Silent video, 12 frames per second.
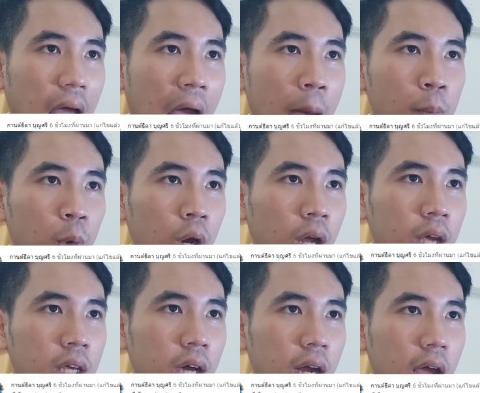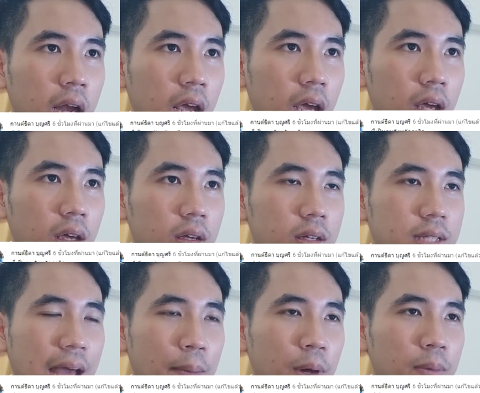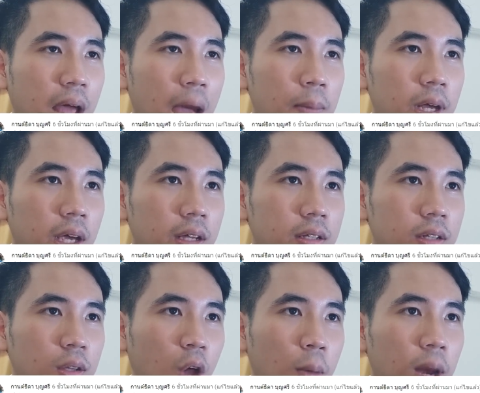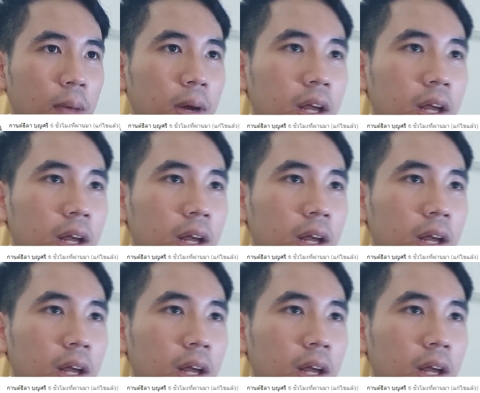ถามค่อนข้างเยอะนะฮะเนี่ย3คำถามเลยจะตอบอะไรบ้าง